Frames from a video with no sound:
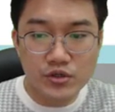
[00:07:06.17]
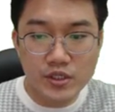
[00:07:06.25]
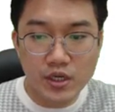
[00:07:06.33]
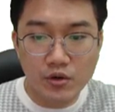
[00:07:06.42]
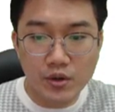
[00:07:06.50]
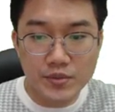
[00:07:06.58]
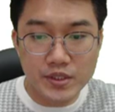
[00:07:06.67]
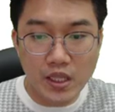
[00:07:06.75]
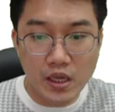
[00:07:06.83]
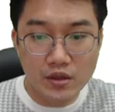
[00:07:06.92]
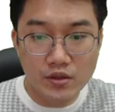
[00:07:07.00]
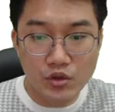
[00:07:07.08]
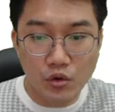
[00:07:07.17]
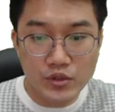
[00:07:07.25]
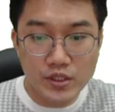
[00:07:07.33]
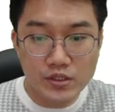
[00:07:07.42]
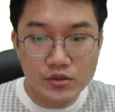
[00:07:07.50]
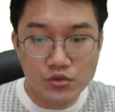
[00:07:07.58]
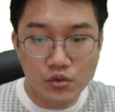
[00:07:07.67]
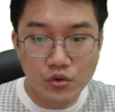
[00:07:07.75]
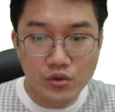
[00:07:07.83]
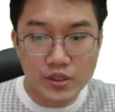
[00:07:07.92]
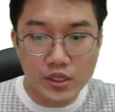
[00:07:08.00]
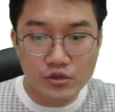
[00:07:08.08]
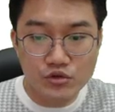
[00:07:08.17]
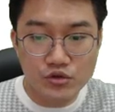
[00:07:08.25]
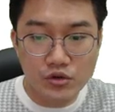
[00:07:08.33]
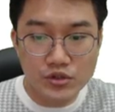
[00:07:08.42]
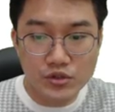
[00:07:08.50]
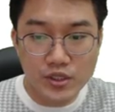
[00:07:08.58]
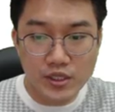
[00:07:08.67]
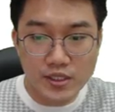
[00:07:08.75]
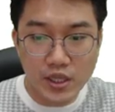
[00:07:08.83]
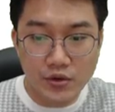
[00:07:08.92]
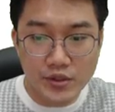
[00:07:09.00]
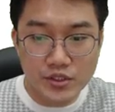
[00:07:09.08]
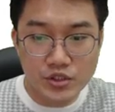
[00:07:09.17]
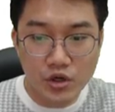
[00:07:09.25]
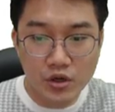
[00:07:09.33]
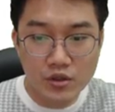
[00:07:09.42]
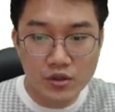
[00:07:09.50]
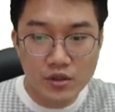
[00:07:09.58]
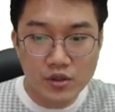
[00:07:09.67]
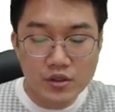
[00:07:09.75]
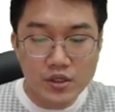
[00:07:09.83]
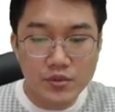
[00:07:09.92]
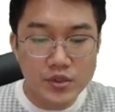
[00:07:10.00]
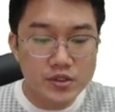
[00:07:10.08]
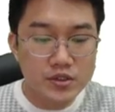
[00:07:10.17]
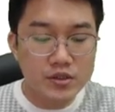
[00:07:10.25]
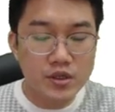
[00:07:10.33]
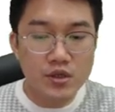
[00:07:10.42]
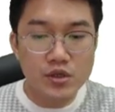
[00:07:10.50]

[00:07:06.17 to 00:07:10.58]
처리라고 합니다 여기에서도 이렇게 주석 처리가 되어 있죠 그러면은